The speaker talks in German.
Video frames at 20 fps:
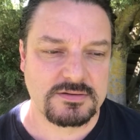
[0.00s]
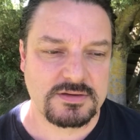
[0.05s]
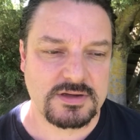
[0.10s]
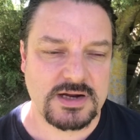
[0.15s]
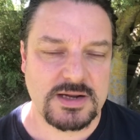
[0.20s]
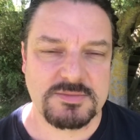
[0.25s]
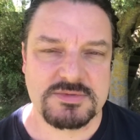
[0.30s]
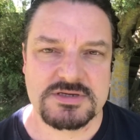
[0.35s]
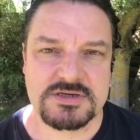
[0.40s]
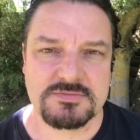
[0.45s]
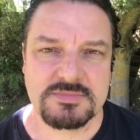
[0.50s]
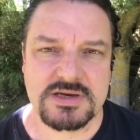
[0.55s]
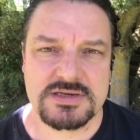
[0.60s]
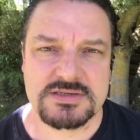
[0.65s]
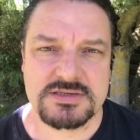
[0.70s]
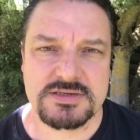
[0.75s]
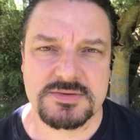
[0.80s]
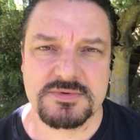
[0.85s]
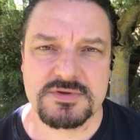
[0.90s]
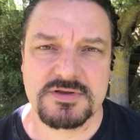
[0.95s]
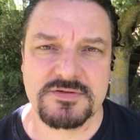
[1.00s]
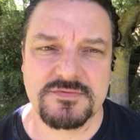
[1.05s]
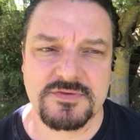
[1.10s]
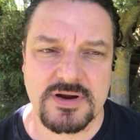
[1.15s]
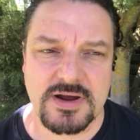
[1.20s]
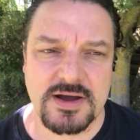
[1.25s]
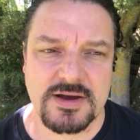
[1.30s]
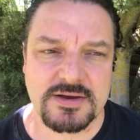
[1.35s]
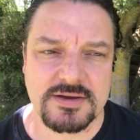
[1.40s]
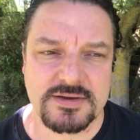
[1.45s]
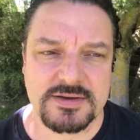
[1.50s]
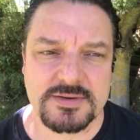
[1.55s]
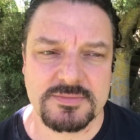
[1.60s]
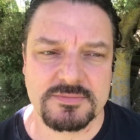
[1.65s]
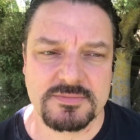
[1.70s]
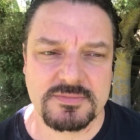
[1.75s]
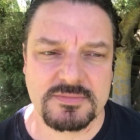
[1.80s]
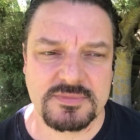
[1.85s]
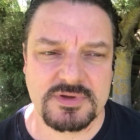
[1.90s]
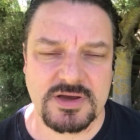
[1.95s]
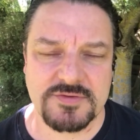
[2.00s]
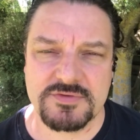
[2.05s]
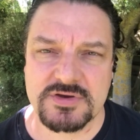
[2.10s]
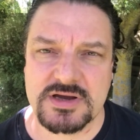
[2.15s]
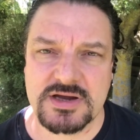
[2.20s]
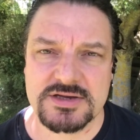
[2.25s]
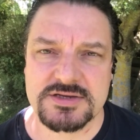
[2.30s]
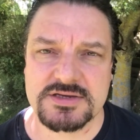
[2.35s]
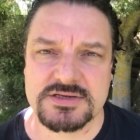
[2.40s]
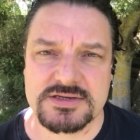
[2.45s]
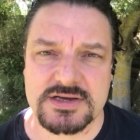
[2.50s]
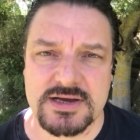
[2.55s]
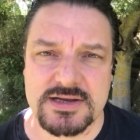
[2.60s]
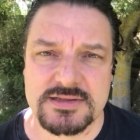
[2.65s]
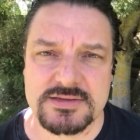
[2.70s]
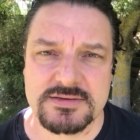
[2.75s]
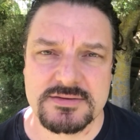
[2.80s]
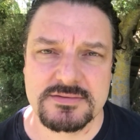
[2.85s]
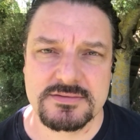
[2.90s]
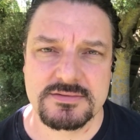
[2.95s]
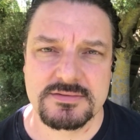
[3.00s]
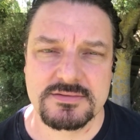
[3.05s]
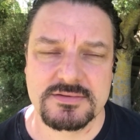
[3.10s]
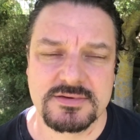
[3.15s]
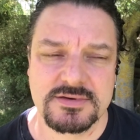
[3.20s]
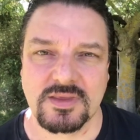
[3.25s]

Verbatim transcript: Dann haben sie meistens immer die Frage eben, ja, wie kann ich das halten?